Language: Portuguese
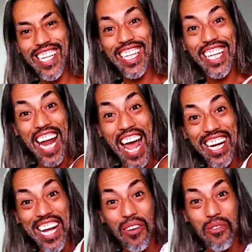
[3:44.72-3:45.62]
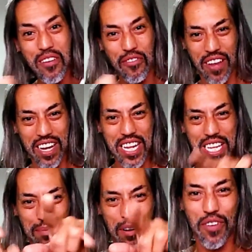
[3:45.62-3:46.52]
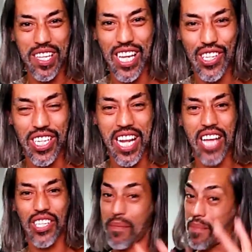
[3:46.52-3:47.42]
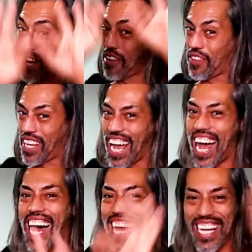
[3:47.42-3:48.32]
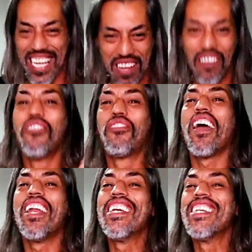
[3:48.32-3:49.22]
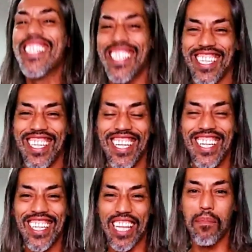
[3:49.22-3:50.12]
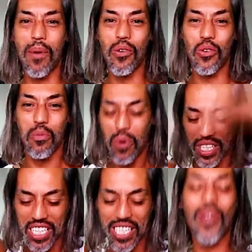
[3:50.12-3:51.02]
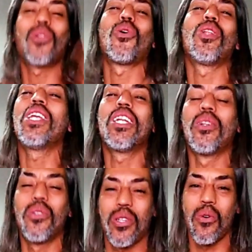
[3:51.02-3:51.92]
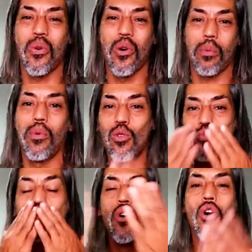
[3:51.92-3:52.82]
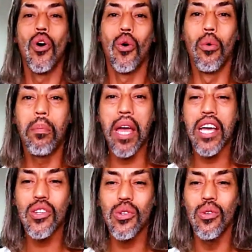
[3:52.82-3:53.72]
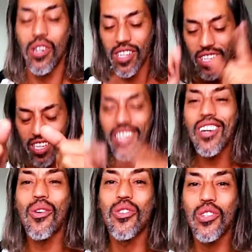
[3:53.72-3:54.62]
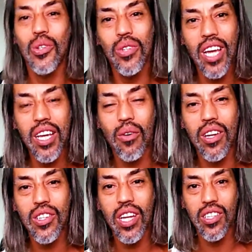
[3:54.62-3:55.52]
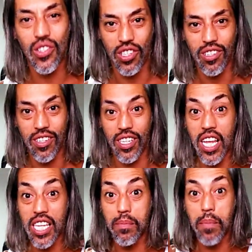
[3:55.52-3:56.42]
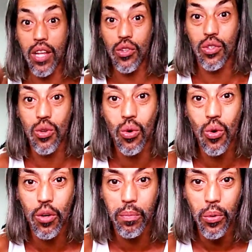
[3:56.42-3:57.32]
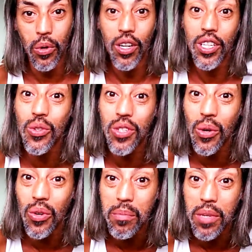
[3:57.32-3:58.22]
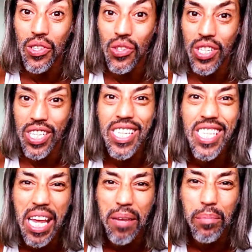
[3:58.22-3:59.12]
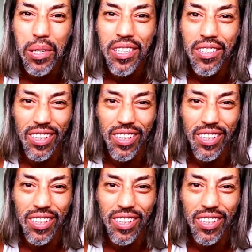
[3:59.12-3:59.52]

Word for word: Traga o infeliz para fazer ginástica para ele ficar feliz, tá bom? Com muita serotonina no seu corpo. Um beijo e continue aí com a gente. E respeite o seu corpo e o seu limite, sempre.